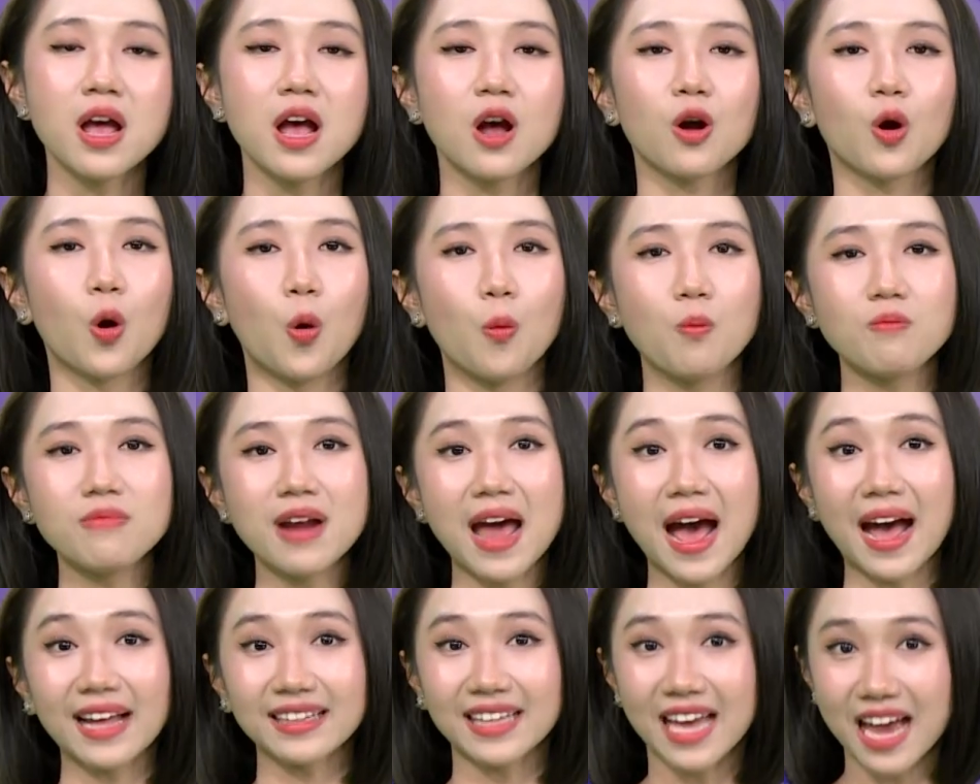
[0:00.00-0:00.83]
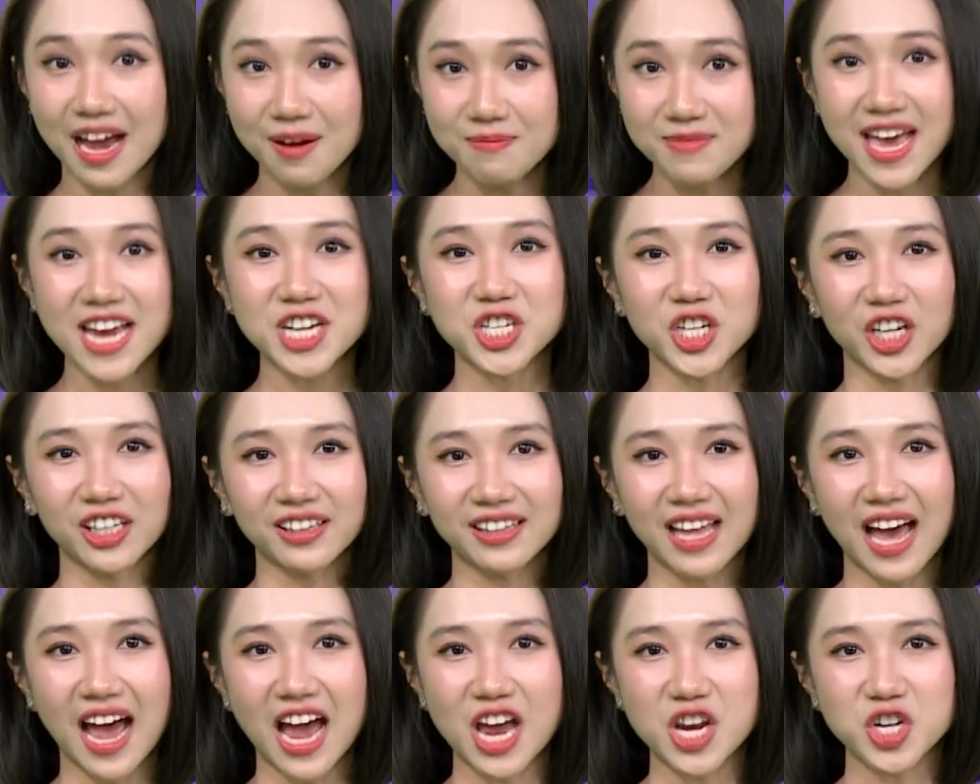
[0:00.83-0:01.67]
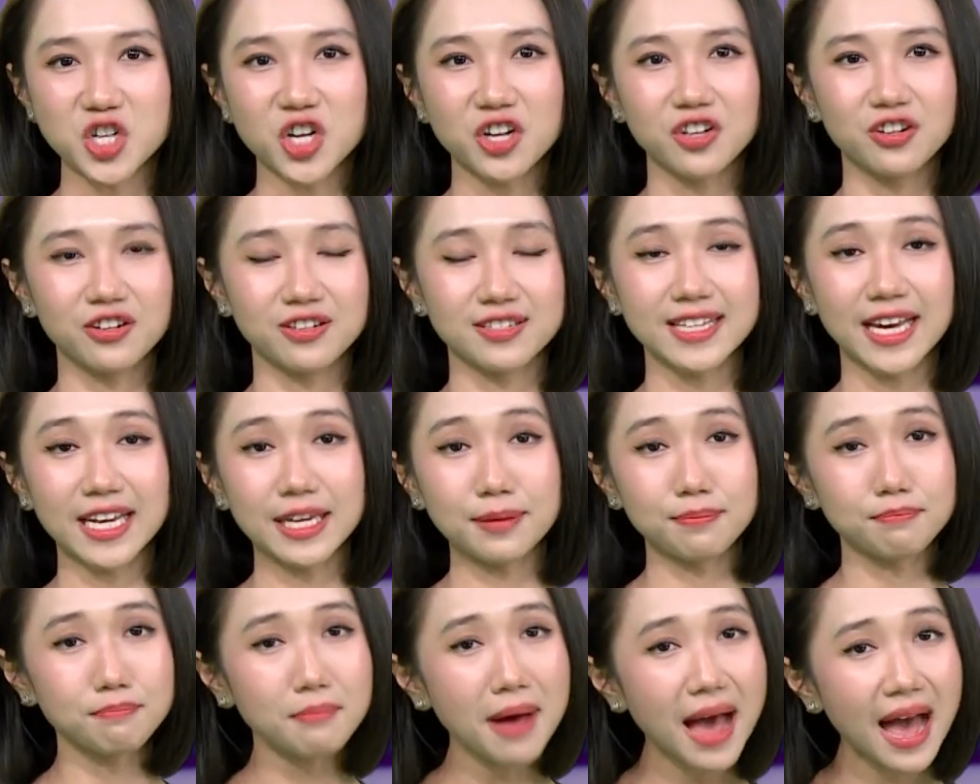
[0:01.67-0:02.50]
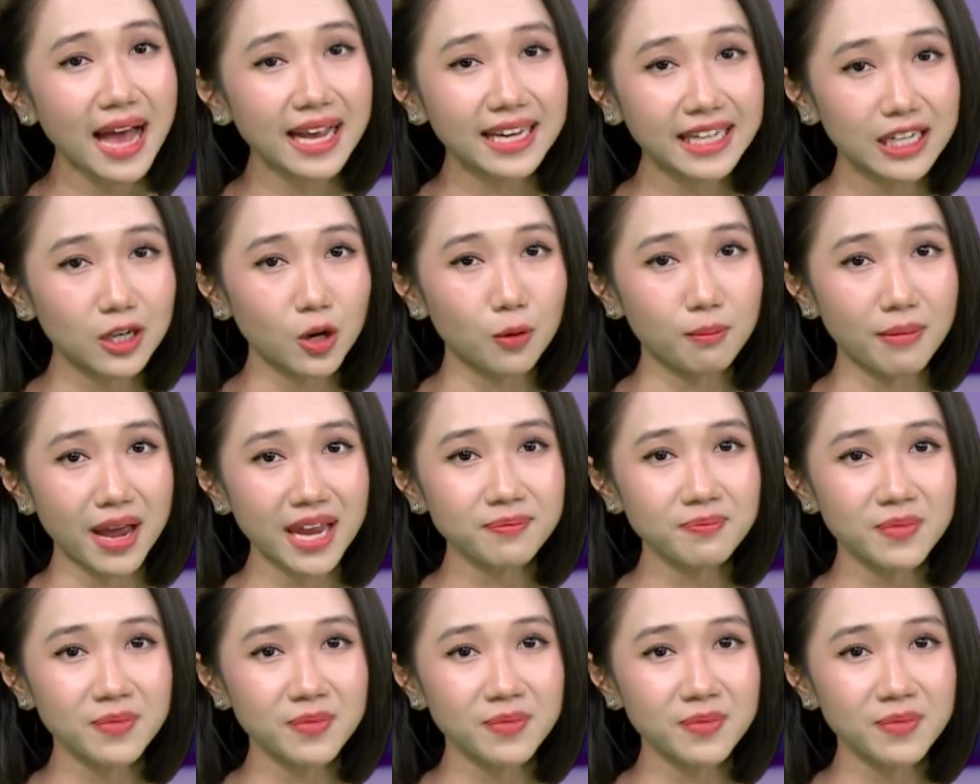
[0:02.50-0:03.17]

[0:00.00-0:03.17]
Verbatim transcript: cũng đã tham gia tranh tài trên đường chạy 3 km